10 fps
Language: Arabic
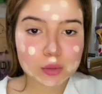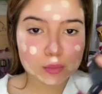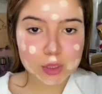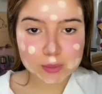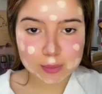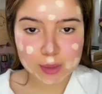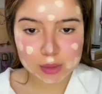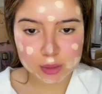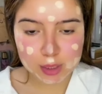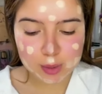المهم دابا
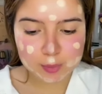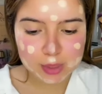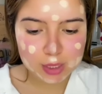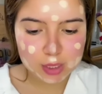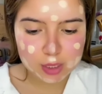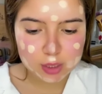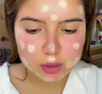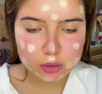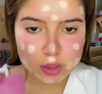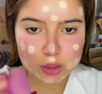غادي
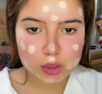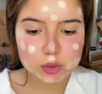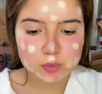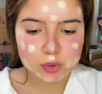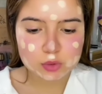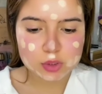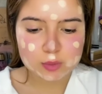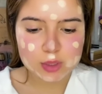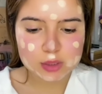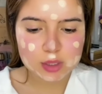نابليكيها غناخد بيوتي
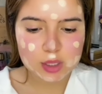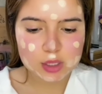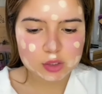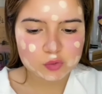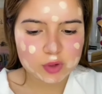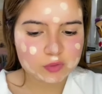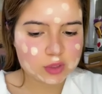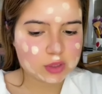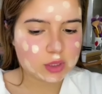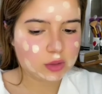بلاندر غنرش فيها
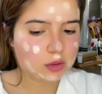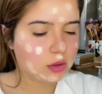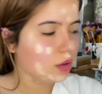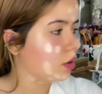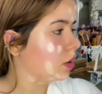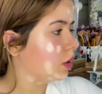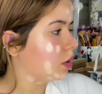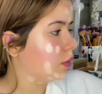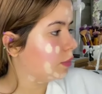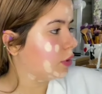فيكساتور
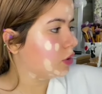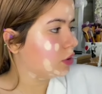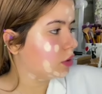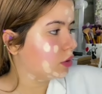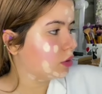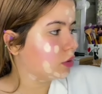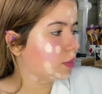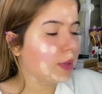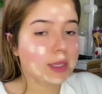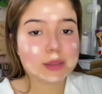باش
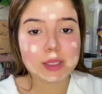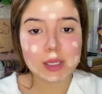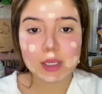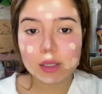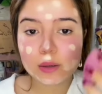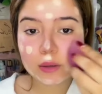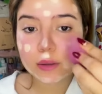تبلاند ليا